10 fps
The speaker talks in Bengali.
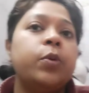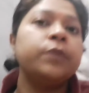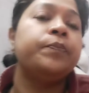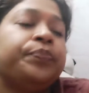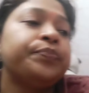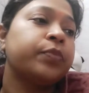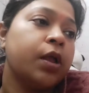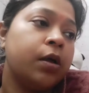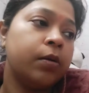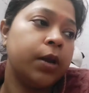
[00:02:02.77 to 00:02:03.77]
হবে
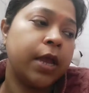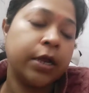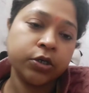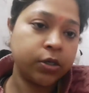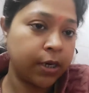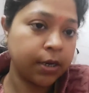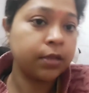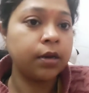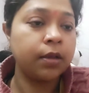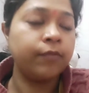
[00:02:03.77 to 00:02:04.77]
মানে একজন
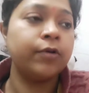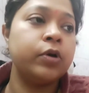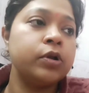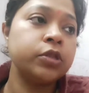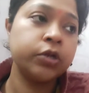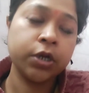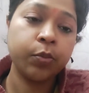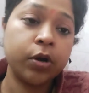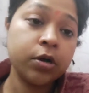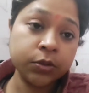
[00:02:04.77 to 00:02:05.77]
ডাক্তারকে ফোন করলো তো সে
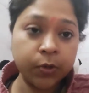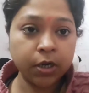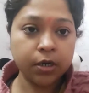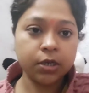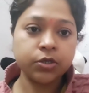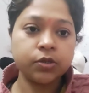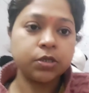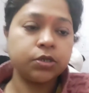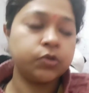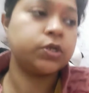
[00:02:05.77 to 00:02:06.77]
বললো হসপিটালে নিয়ে চলে
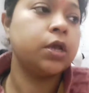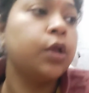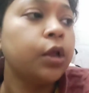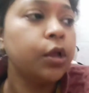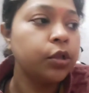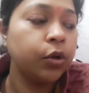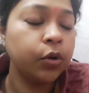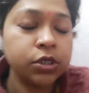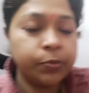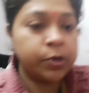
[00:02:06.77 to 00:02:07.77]
যান সোজা তো
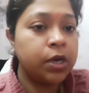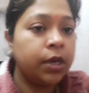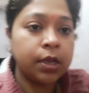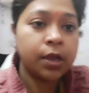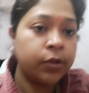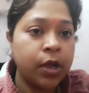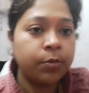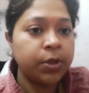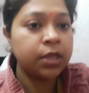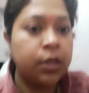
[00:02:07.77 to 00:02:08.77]
হসপিটালে নিয়ে গেল তো আমি এই